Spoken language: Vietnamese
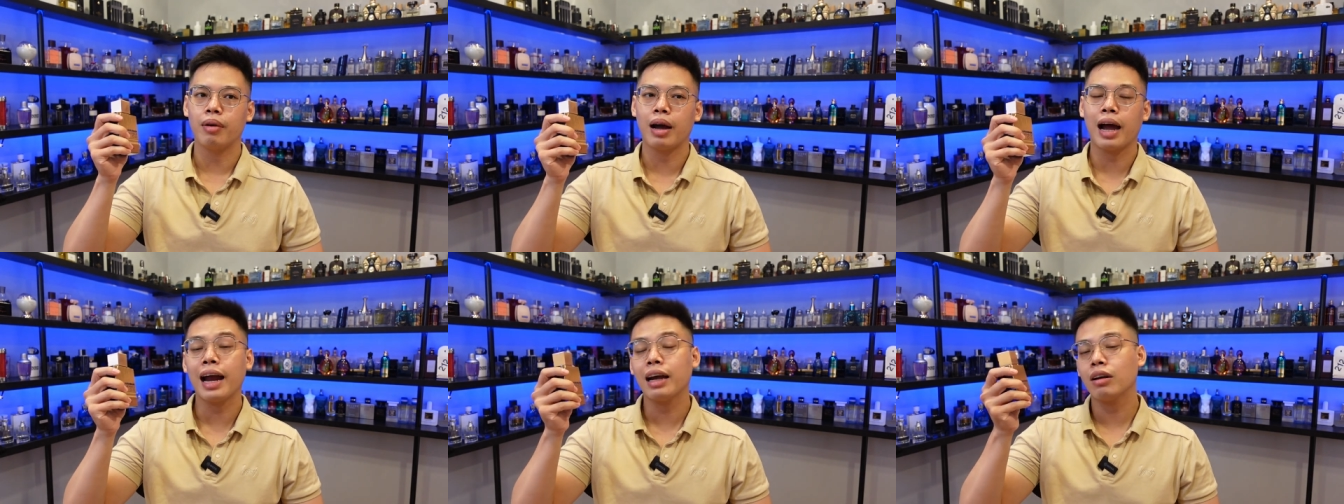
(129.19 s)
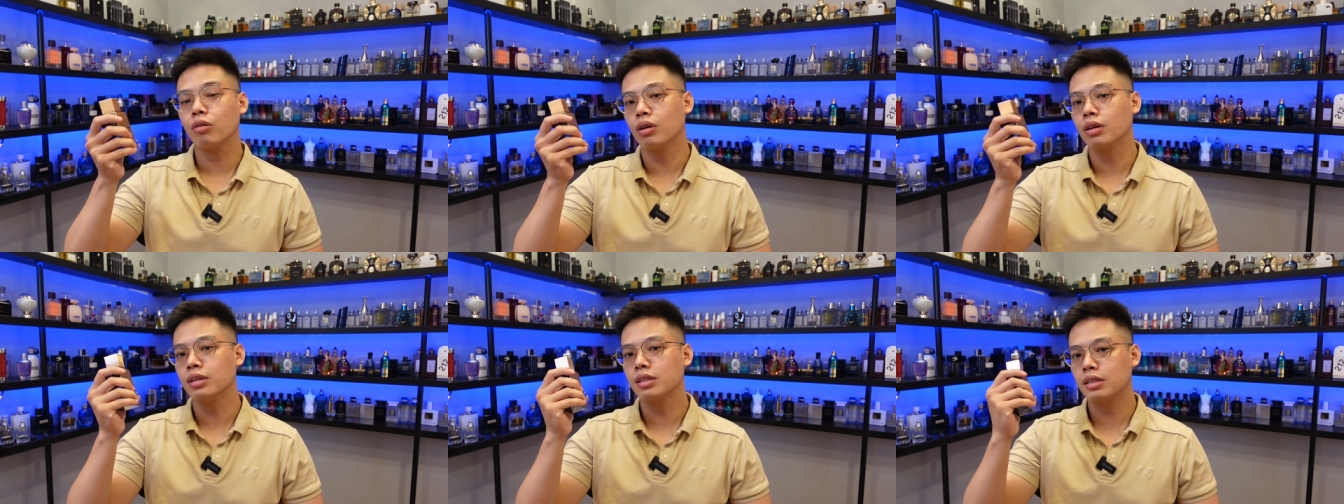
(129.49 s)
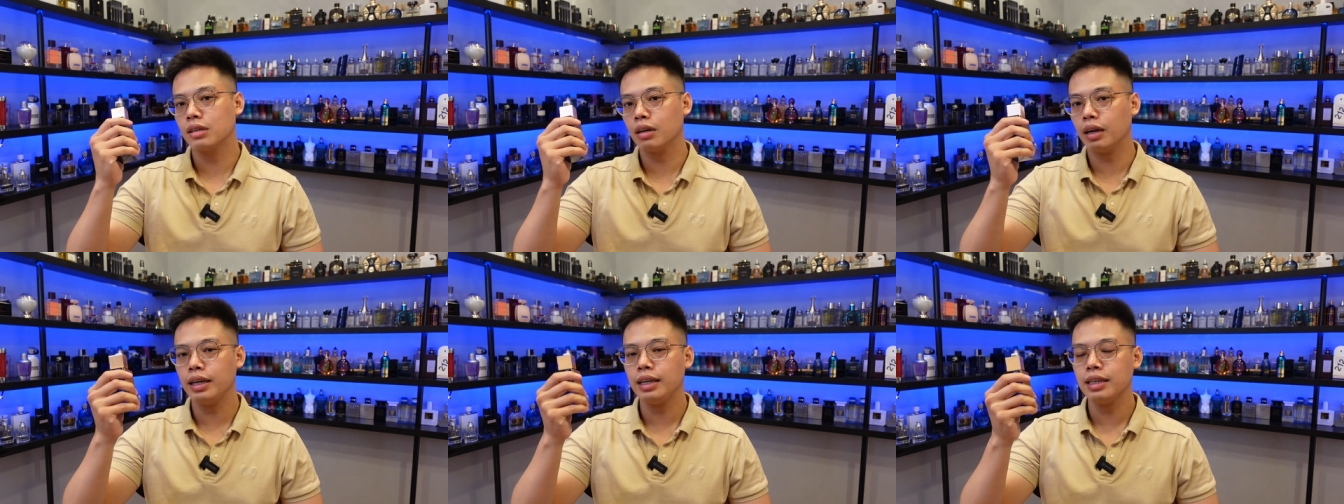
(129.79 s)
2 tuần
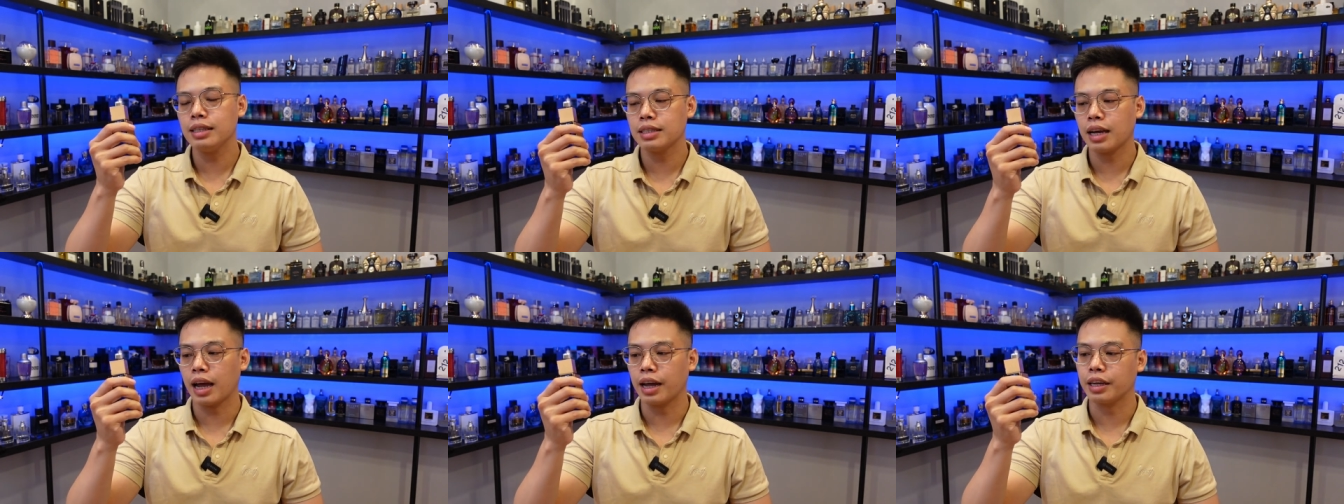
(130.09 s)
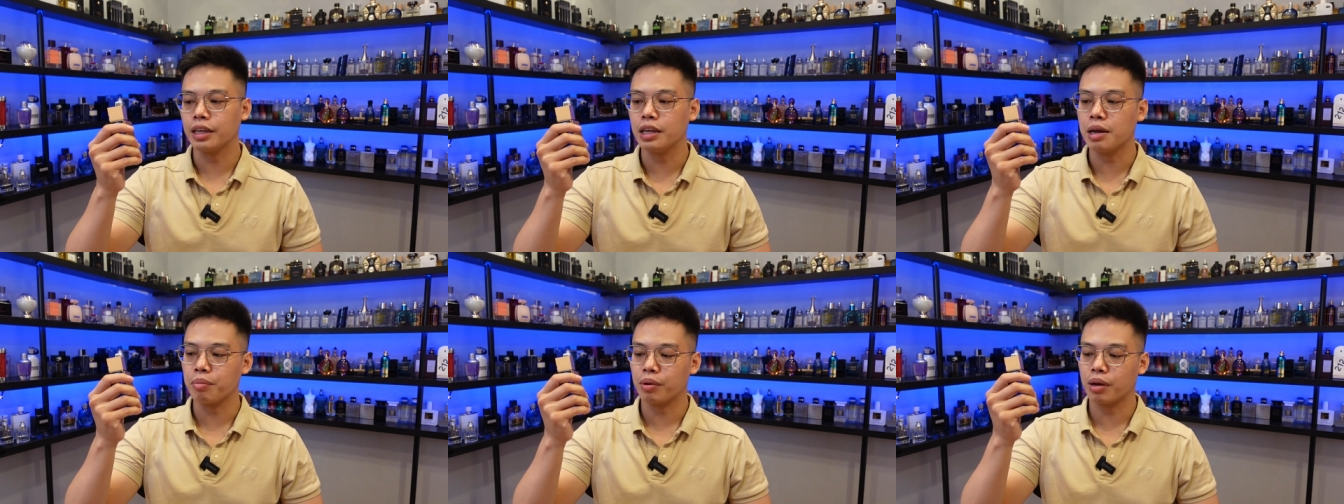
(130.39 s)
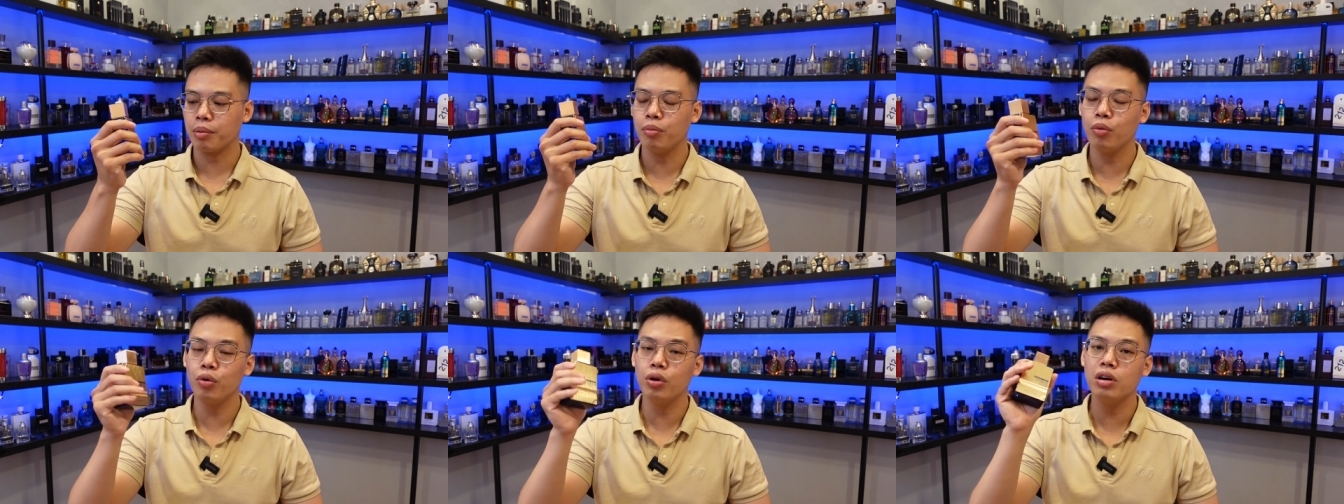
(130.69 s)
rưỡi trải nghiệm
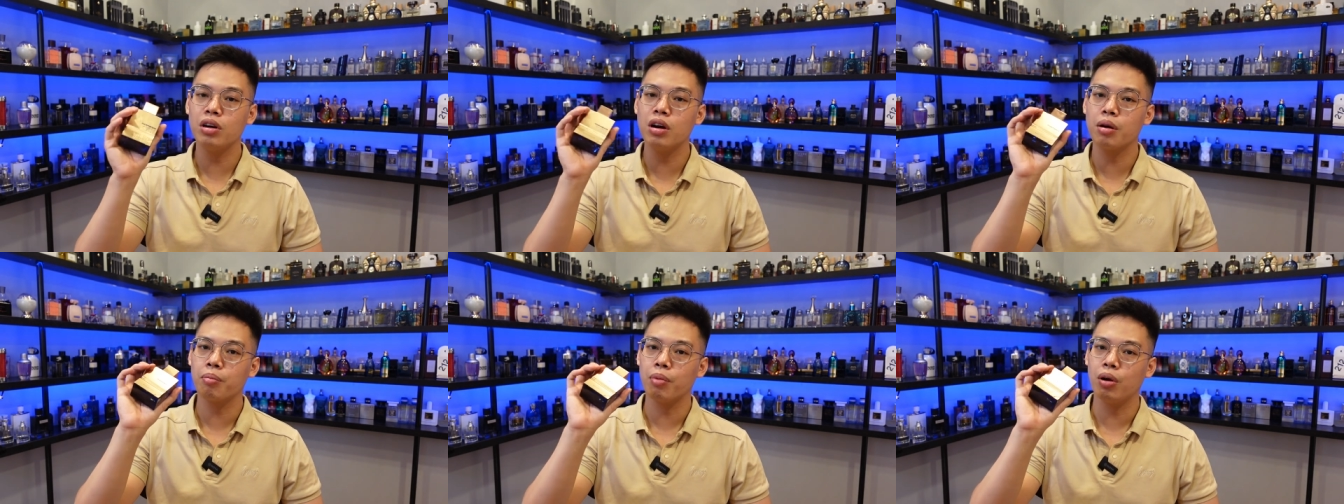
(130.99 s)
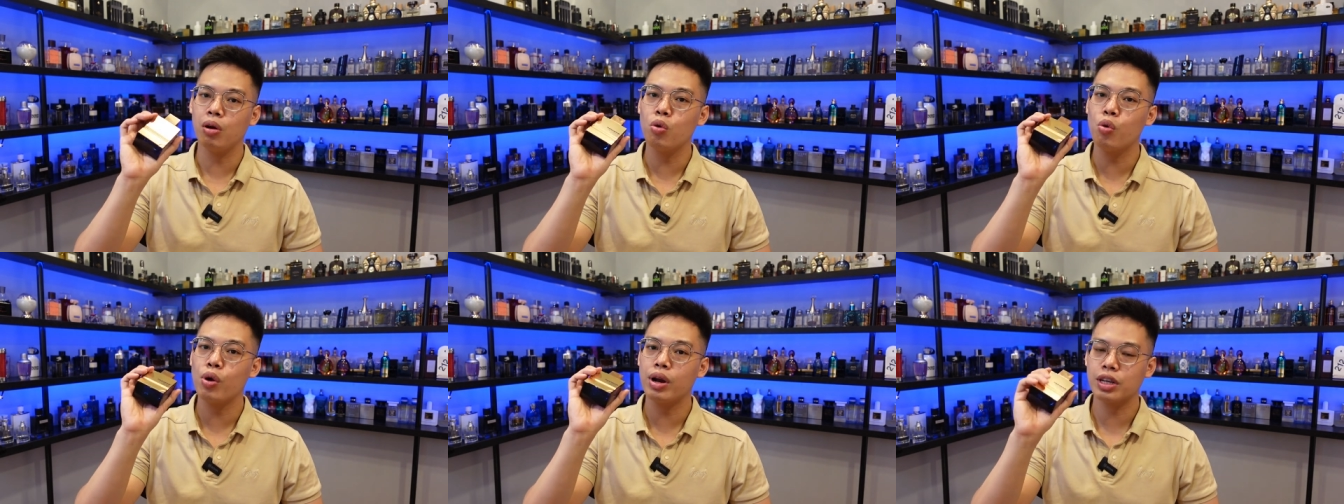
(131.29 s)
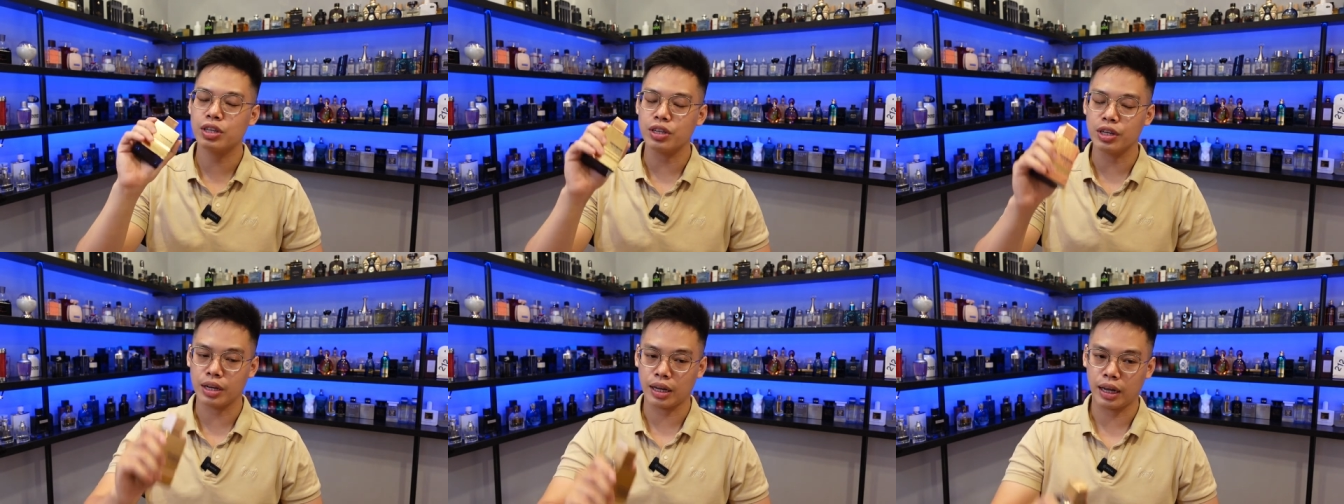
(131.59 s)
cái mùi hương Blue
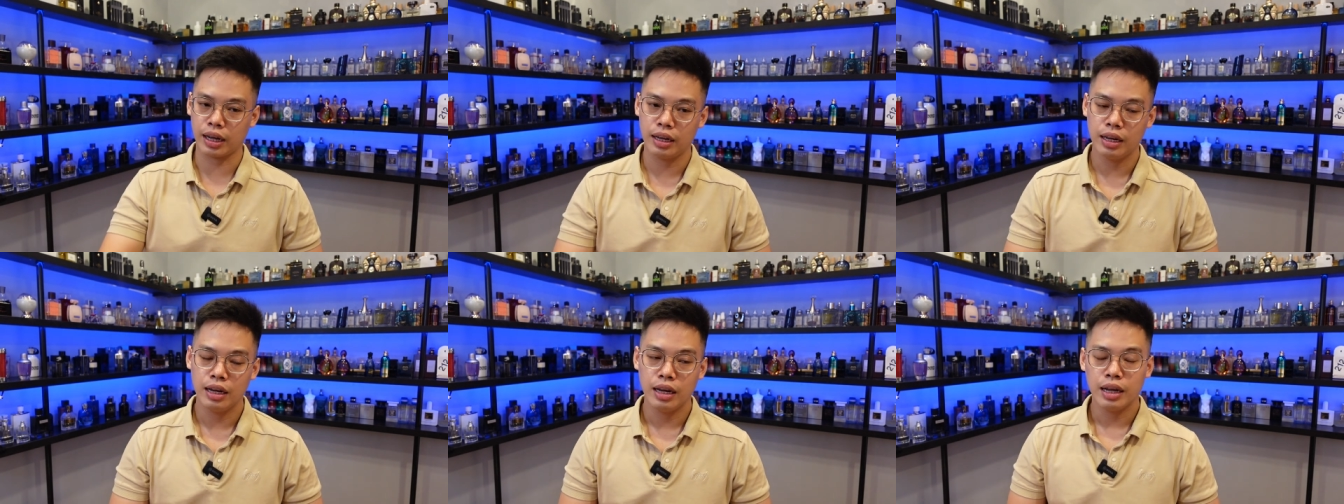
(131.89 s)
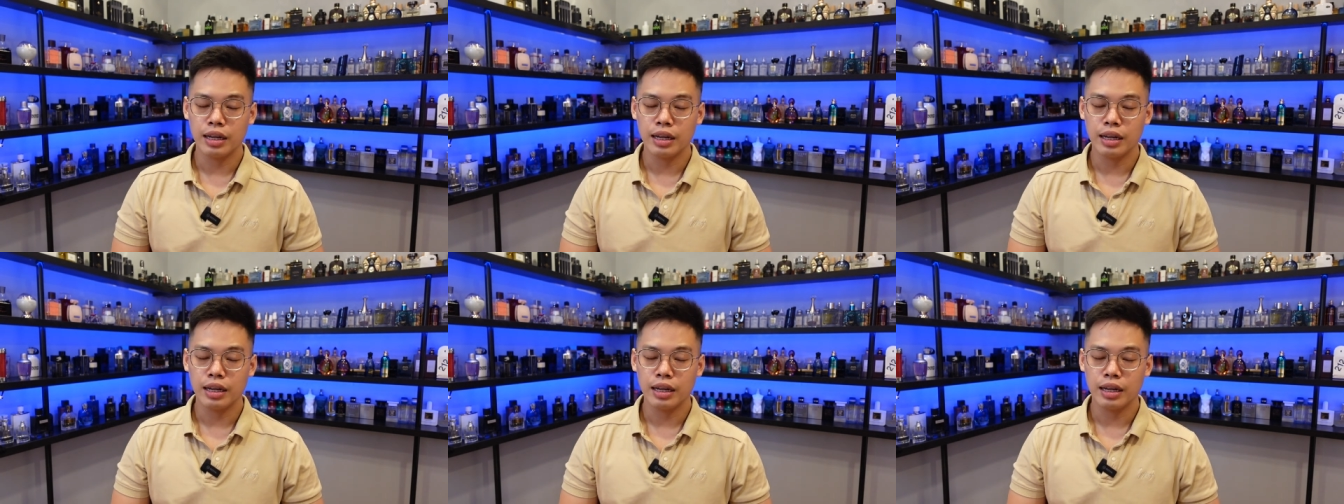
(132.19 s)
Edition này